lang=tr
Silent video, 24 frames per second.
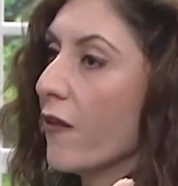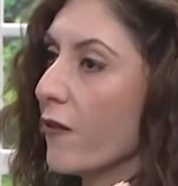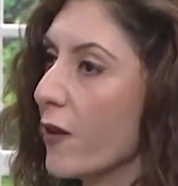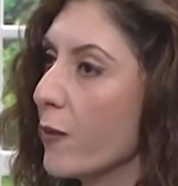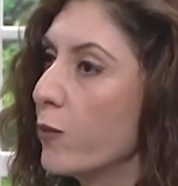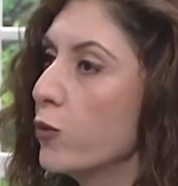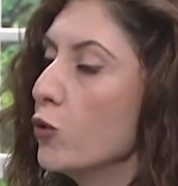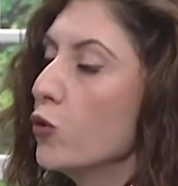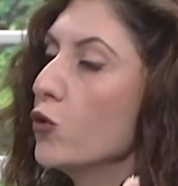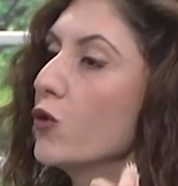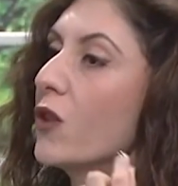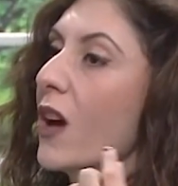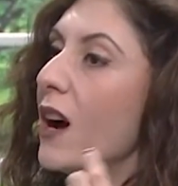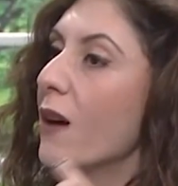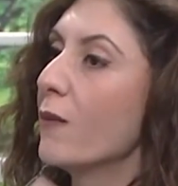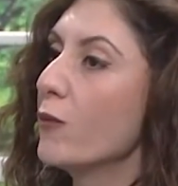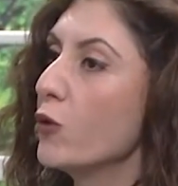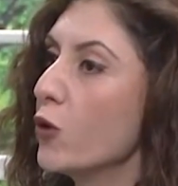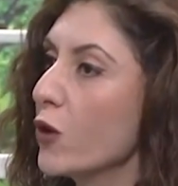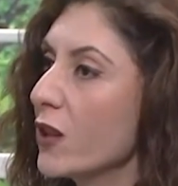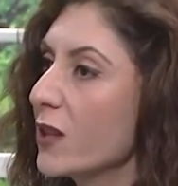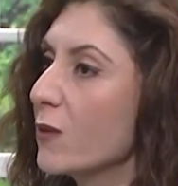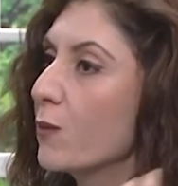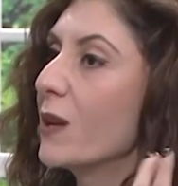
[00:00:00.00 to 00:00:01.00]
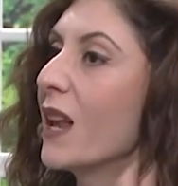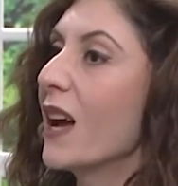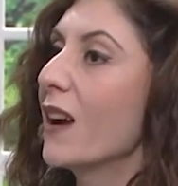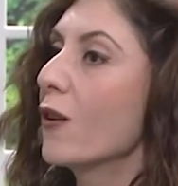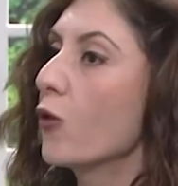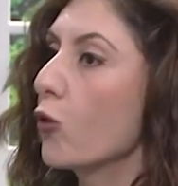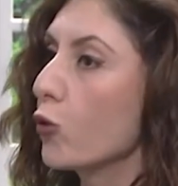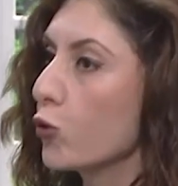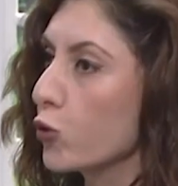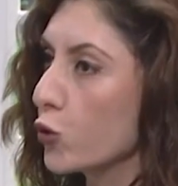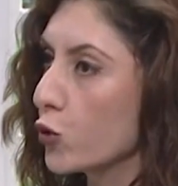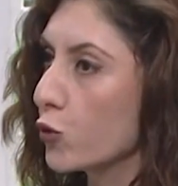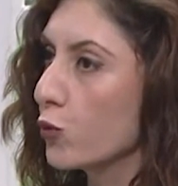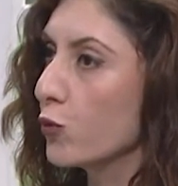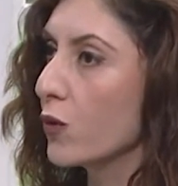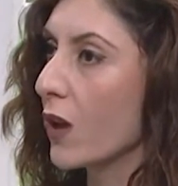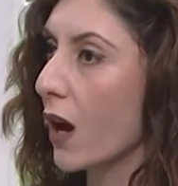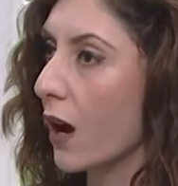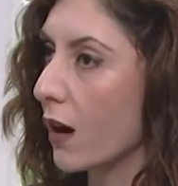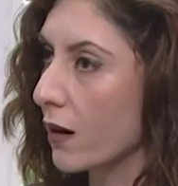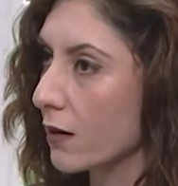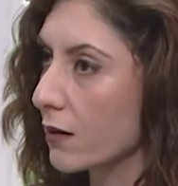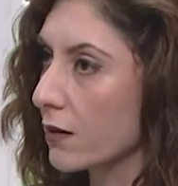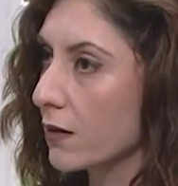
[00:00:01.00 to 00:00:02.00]
ve bunun da amiloid plak
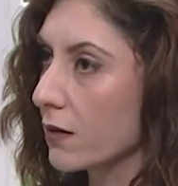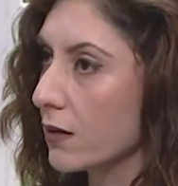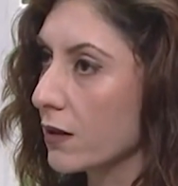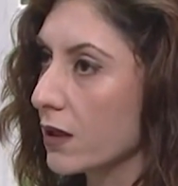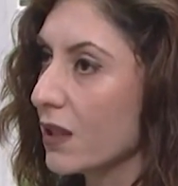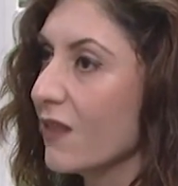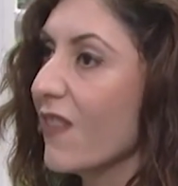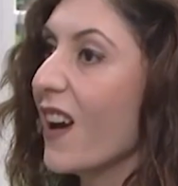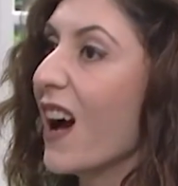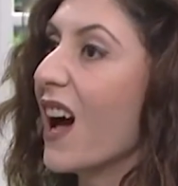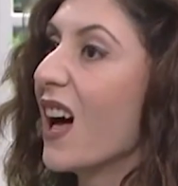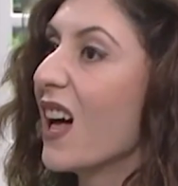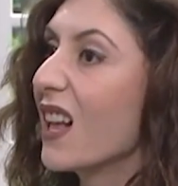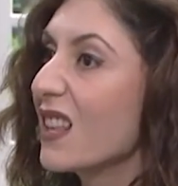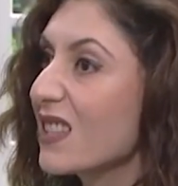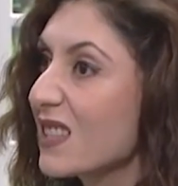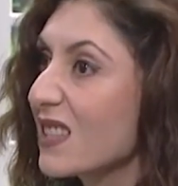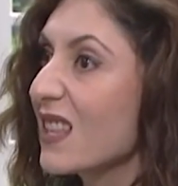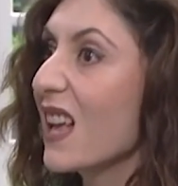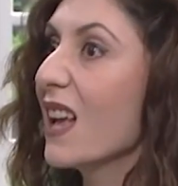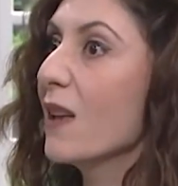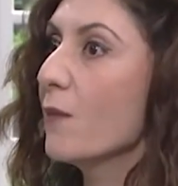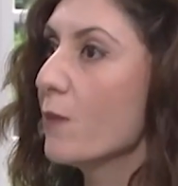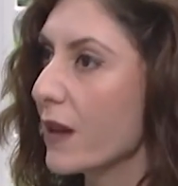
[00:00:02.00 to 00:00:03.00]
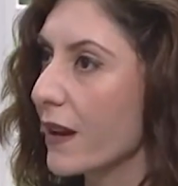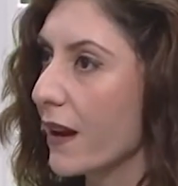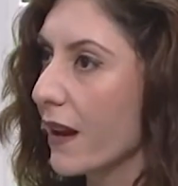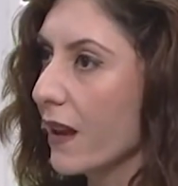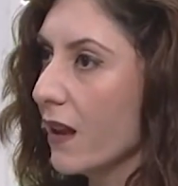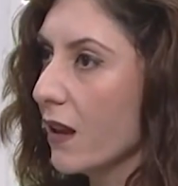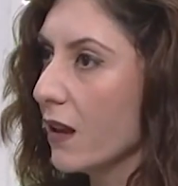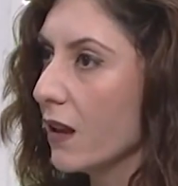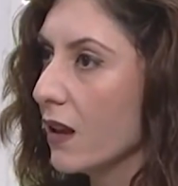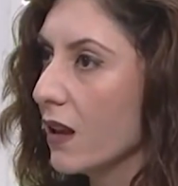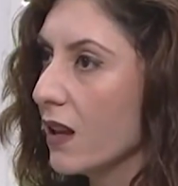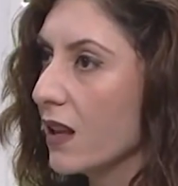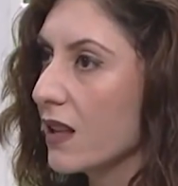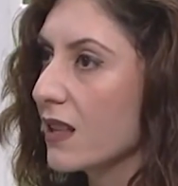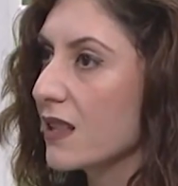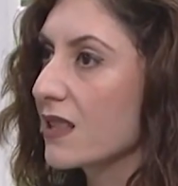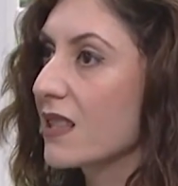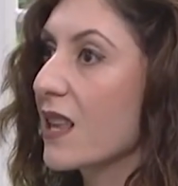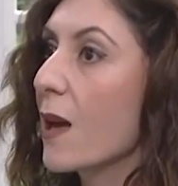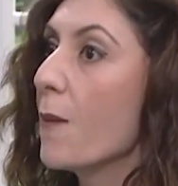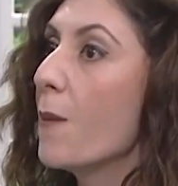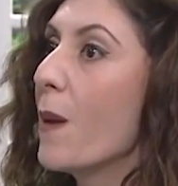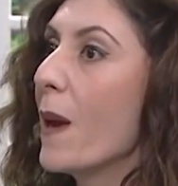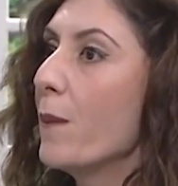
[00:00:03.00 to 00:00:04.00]
oluşumunu artırdığını ve Alzheimer'e
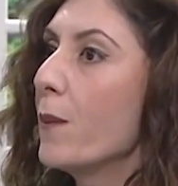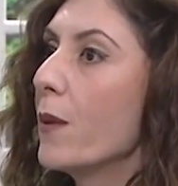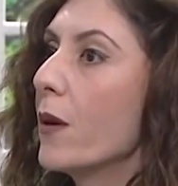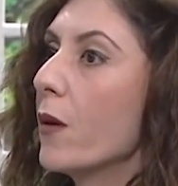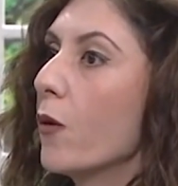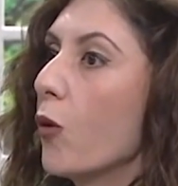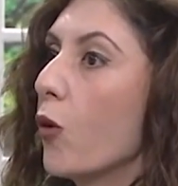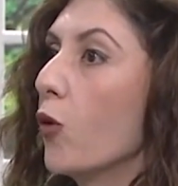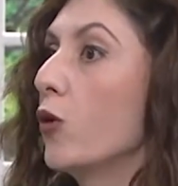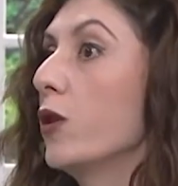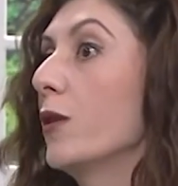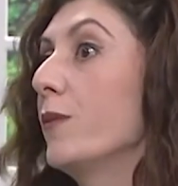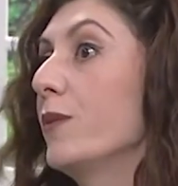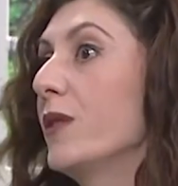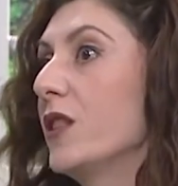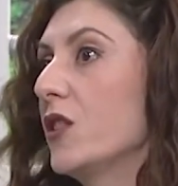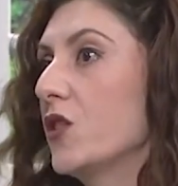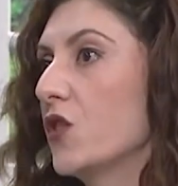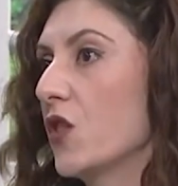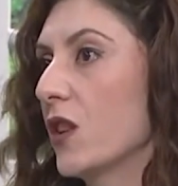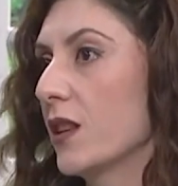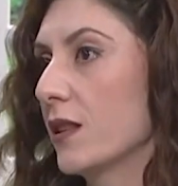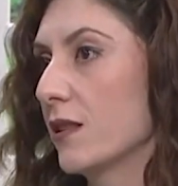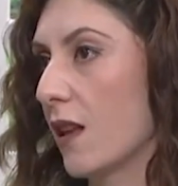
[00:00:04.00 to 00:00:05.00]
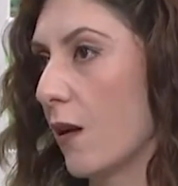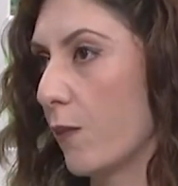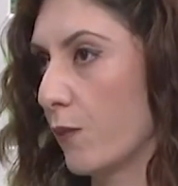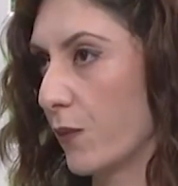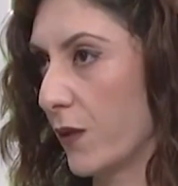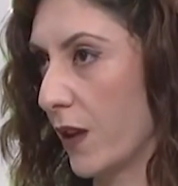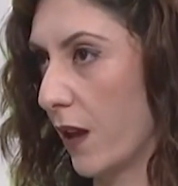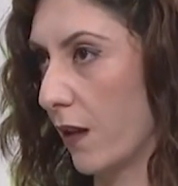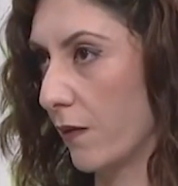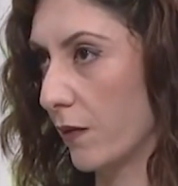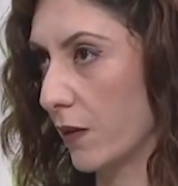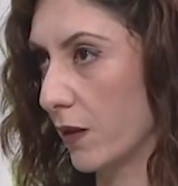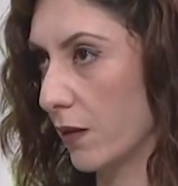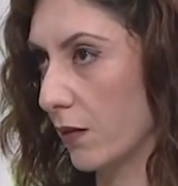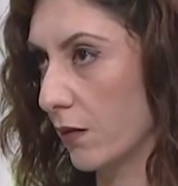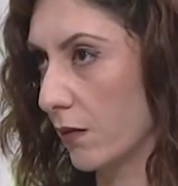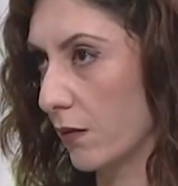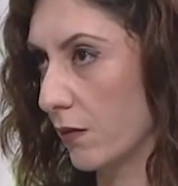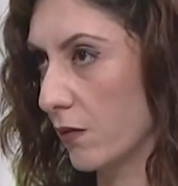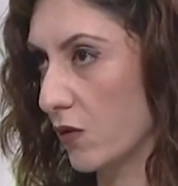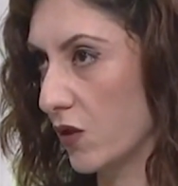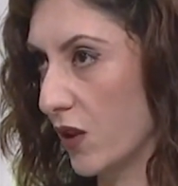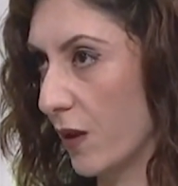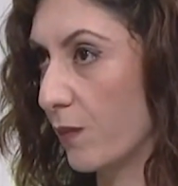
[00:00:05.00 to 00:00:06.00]
sebep olabileceği saptandı.
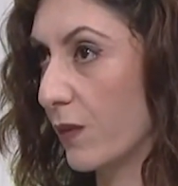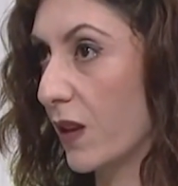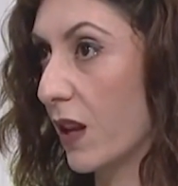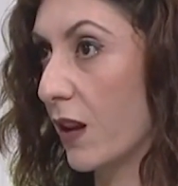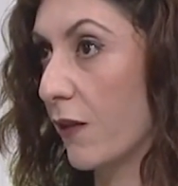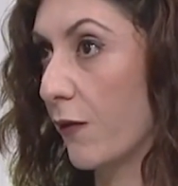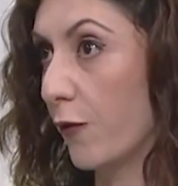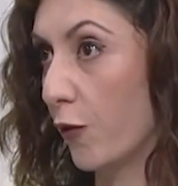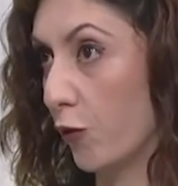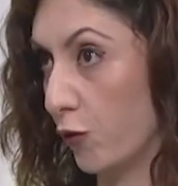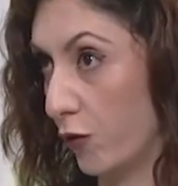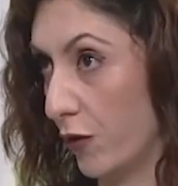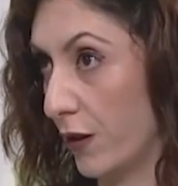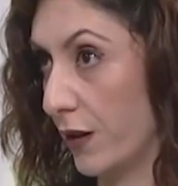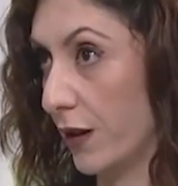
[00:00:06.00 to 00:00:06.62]
Cep Şunu sormak